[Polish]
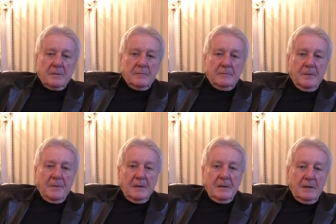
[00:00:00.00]
Wie
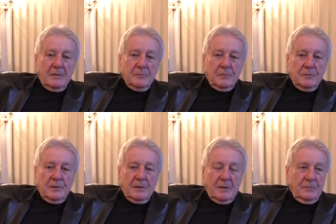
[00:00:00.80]
pan, ja,
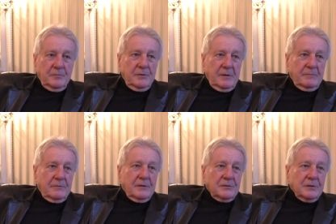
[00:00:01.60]
no, ja lubiłem
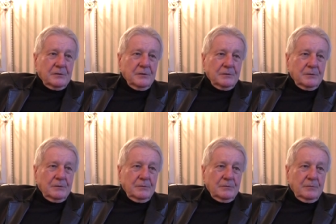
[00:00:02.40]
wyjeżdżać, na no, co
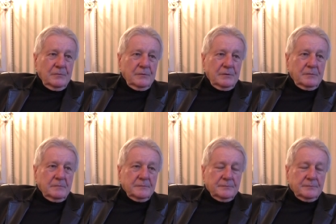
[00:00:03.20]
to dużo mówić.